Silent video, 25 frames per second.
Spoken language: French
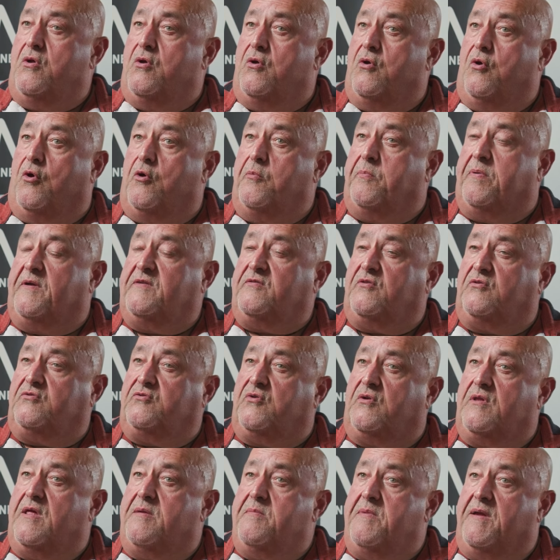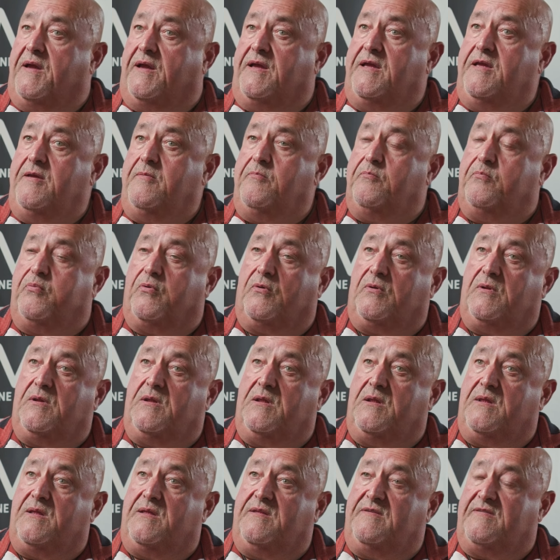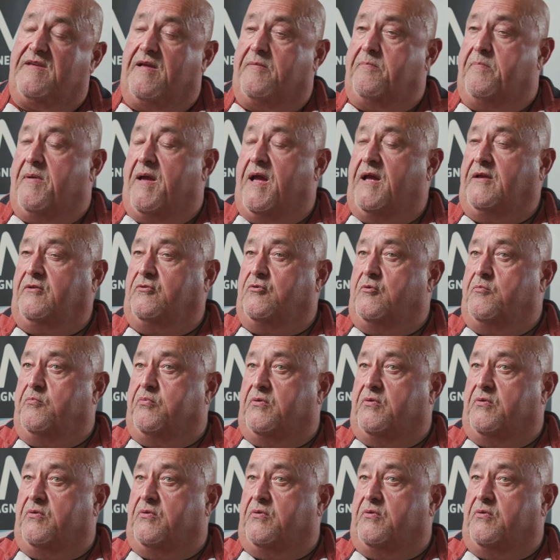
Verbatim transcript: euh, représentant la mairie pour les impacts,